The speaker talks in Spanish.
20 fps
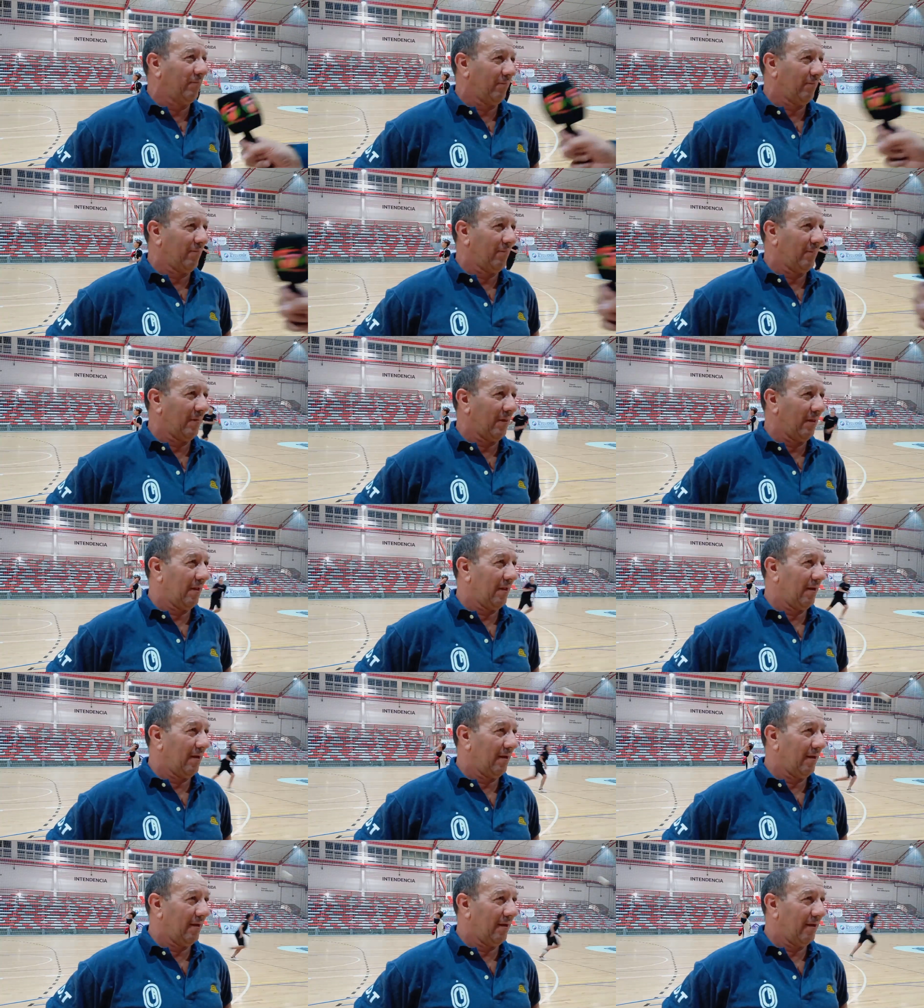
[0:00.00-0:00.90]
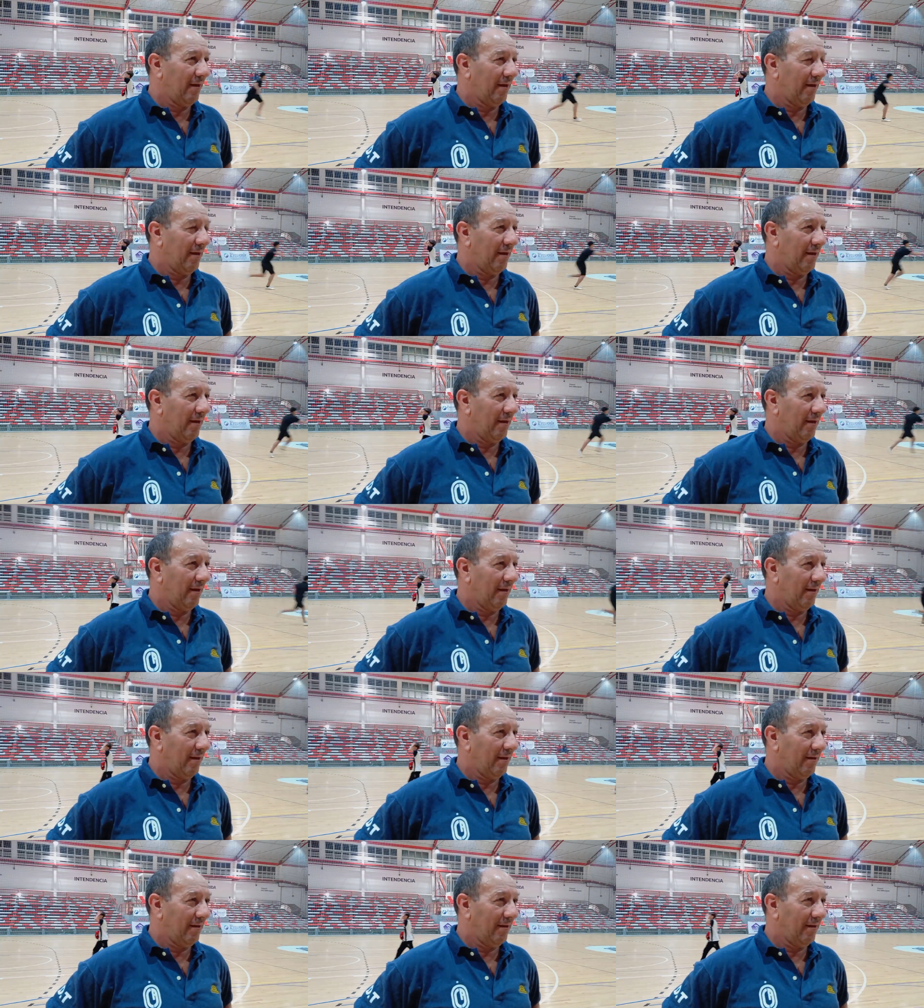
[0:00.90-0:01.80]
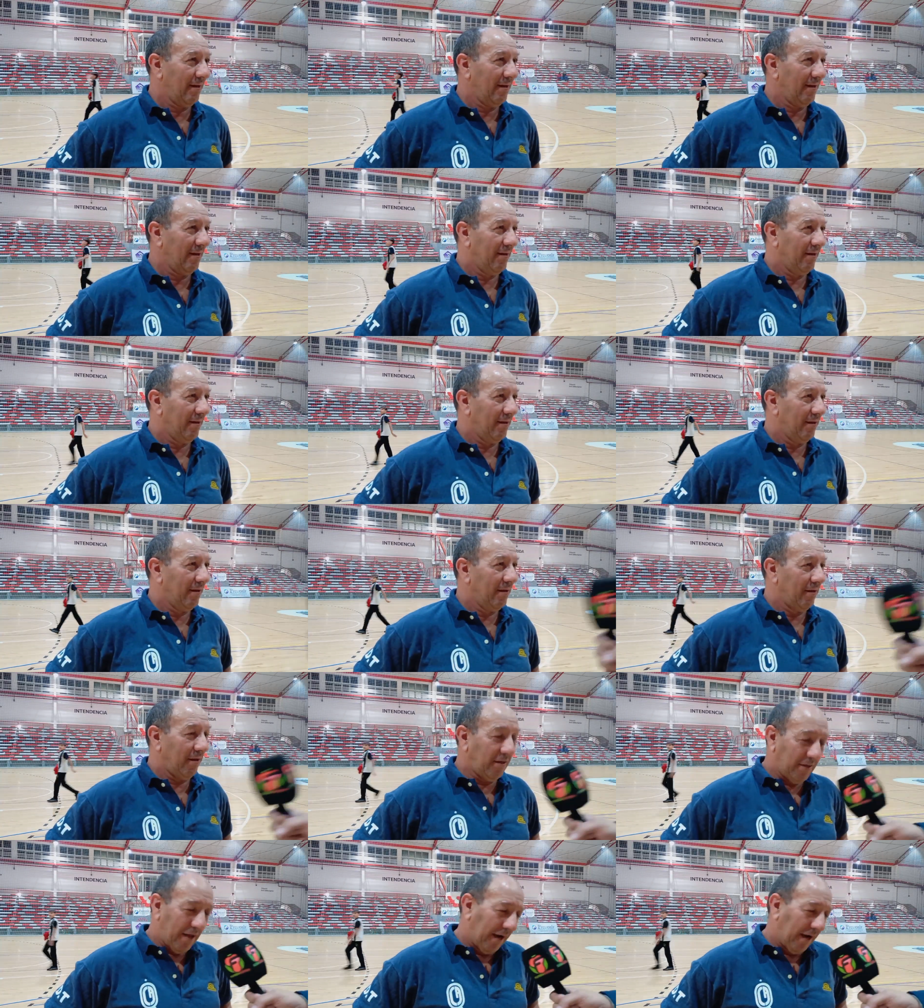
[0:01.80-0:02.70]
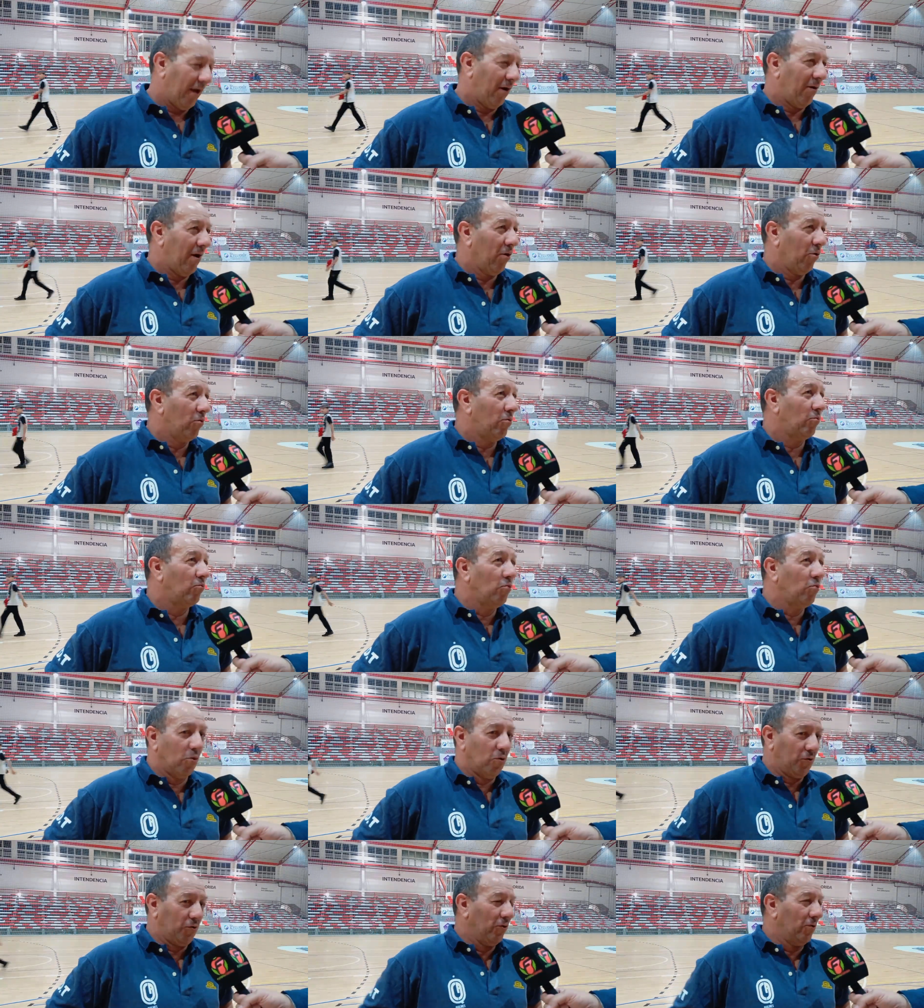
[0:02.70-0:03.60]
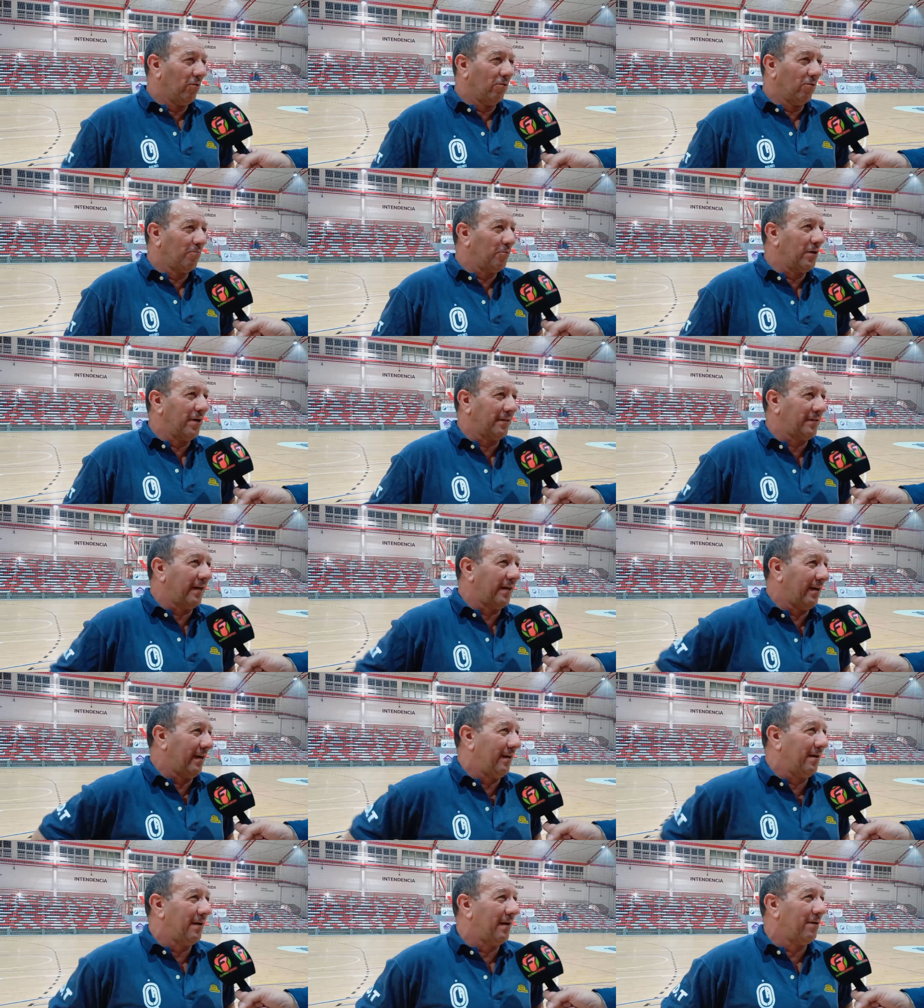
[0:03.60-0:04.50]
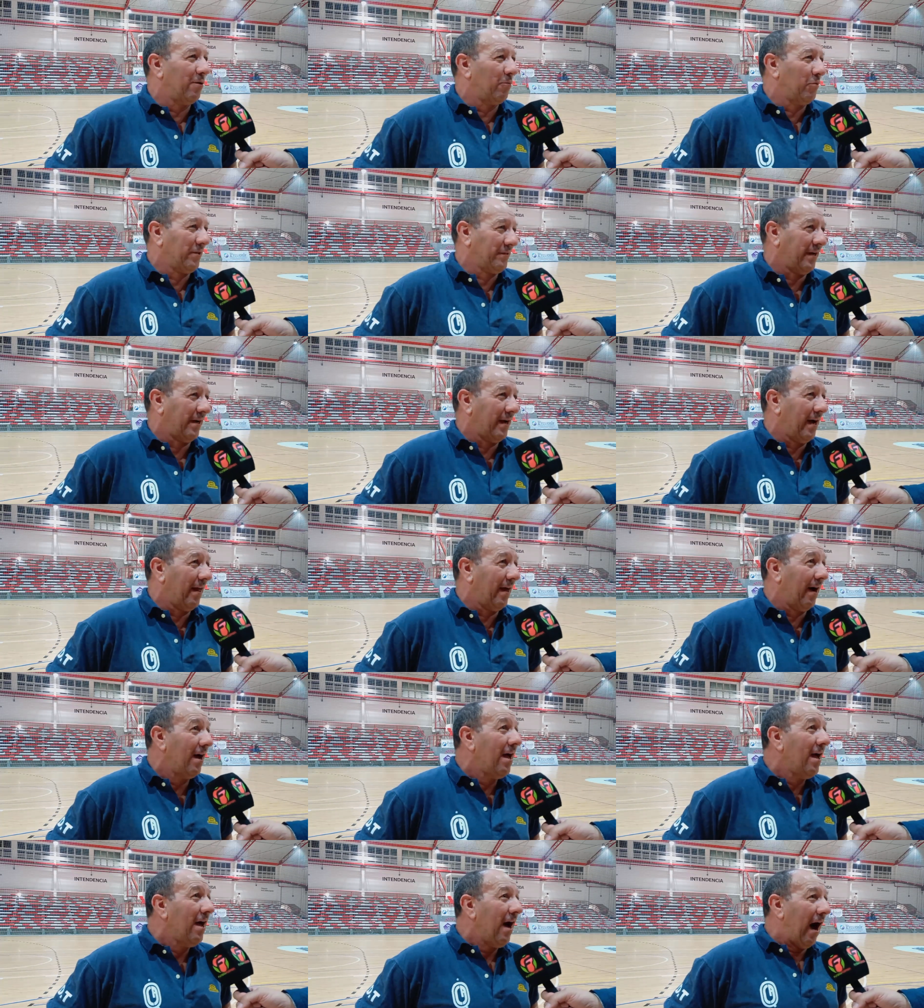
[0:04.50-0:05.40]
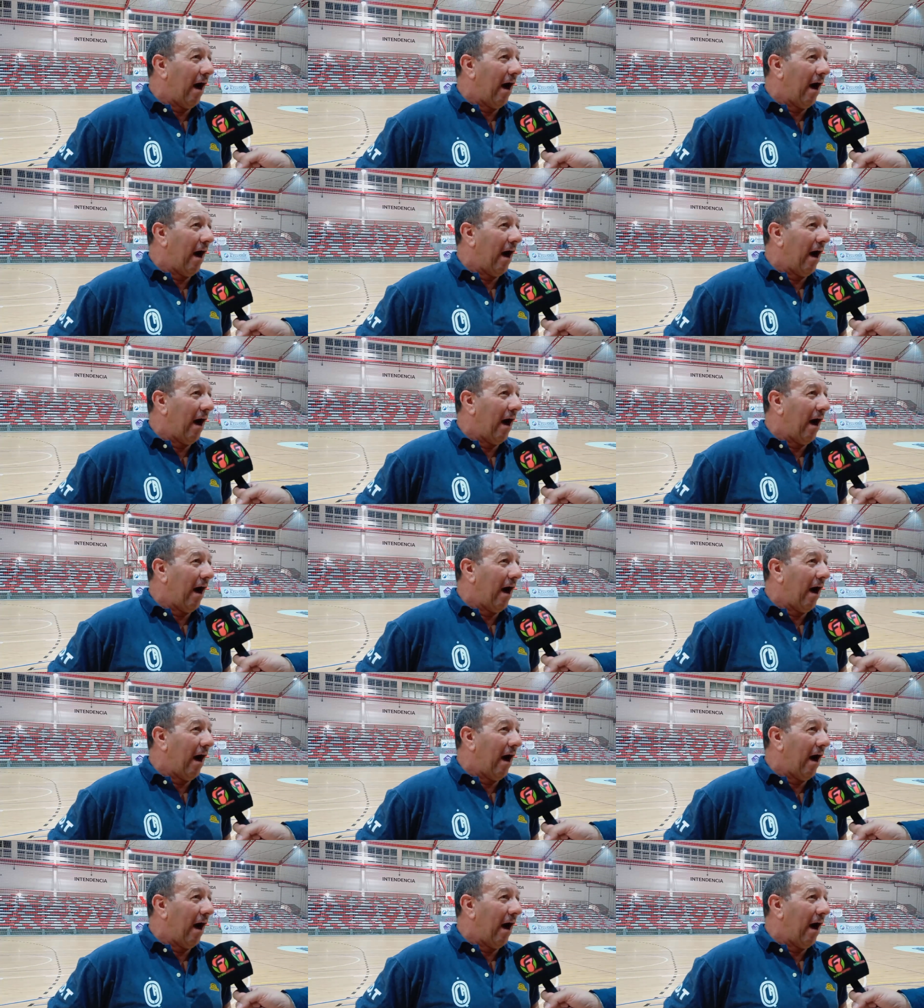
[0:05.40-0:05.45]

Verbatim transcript: Dice que la fuerza del lobo está en la manada. Y está clavado. Un lobo solo no puede hacer, eh, no puede hacer nada.